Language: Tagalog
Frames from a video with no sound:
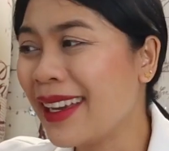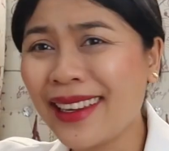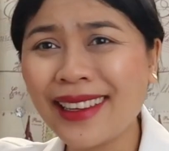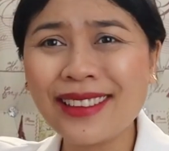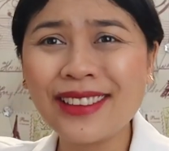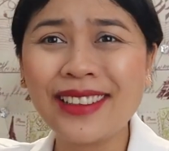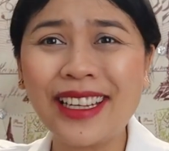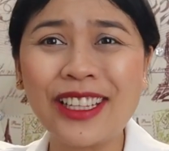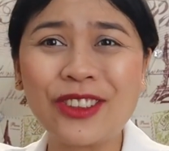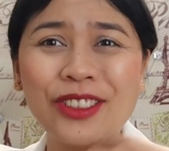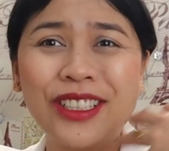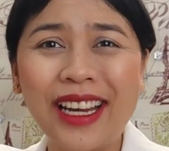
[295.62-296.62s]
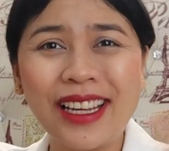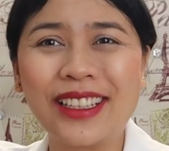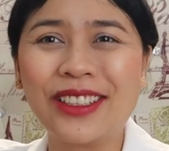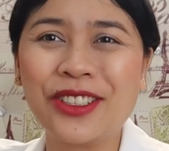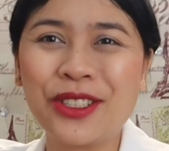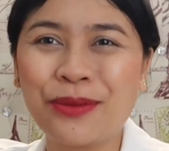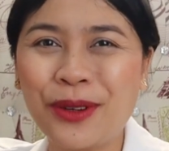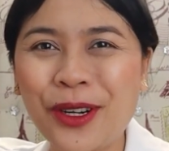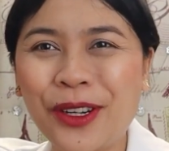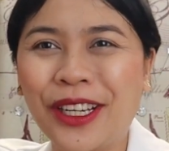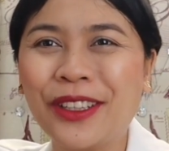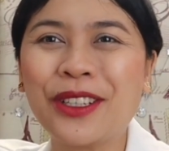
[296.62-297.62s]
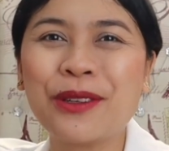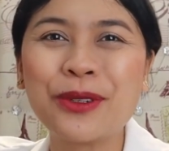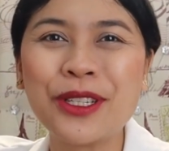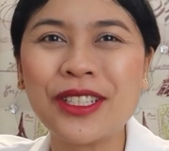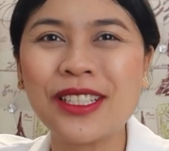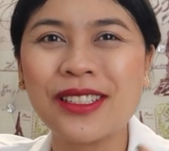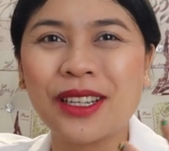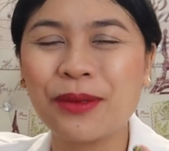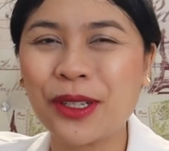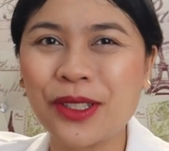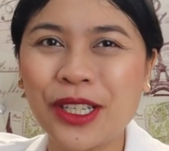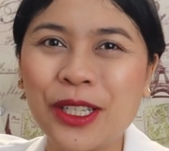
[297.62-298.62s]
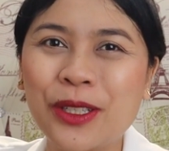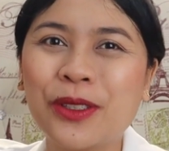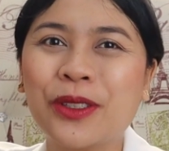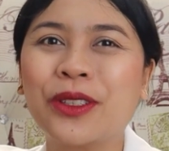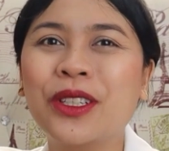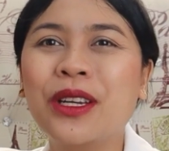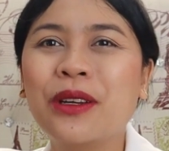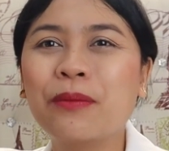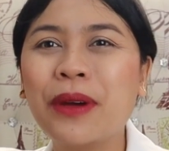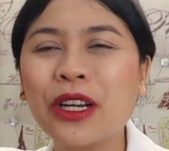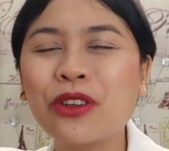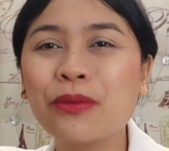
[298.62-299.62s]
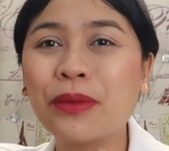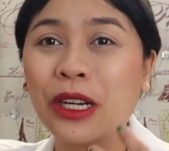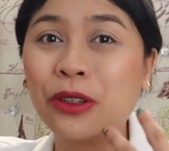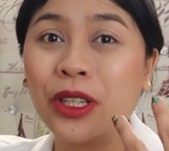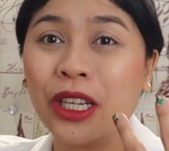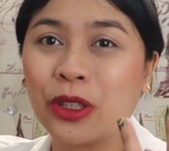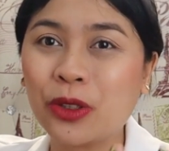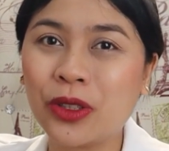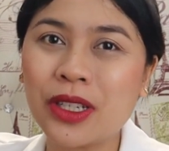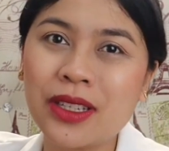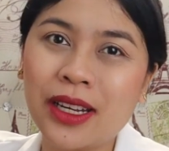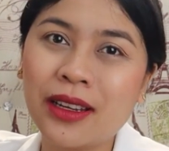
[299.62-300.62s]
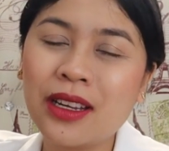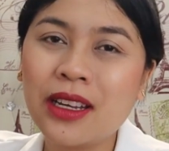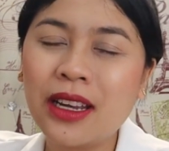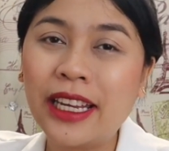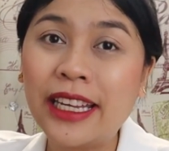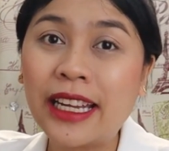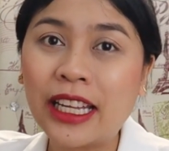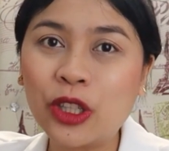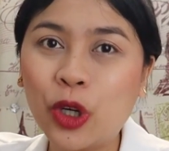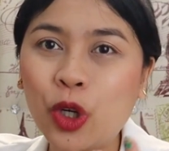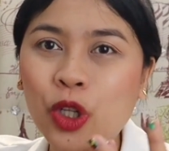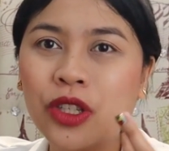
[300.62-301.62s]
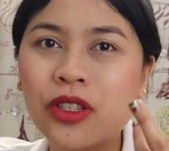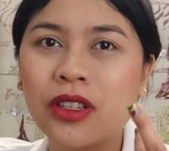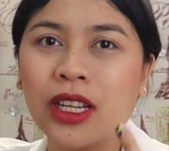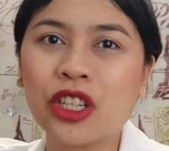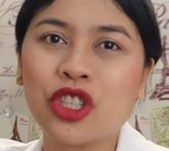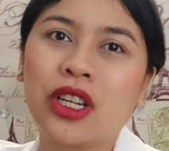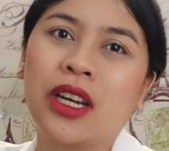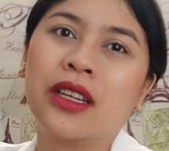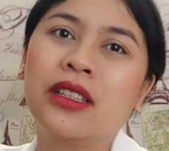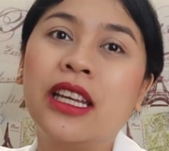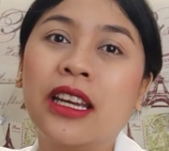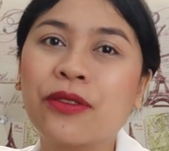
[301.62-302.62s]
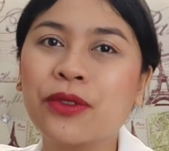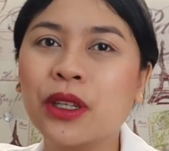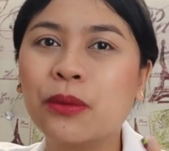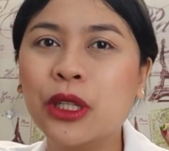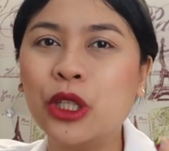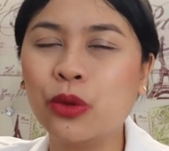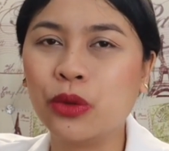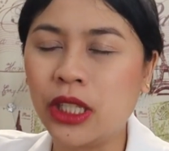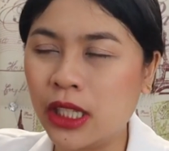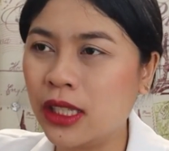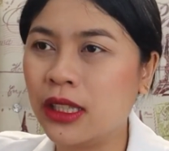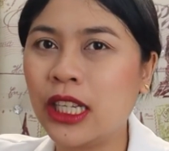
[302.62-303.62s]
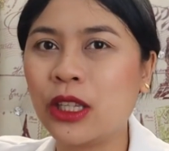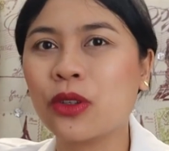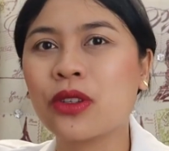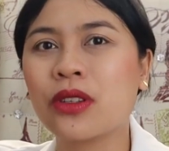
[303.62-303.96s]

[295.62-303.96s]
And, ito na, there's more. Ito na po yung sinasabi ko sa inyo. Bagong-bago lang to kasi inad-ons lang siya ni FWD dito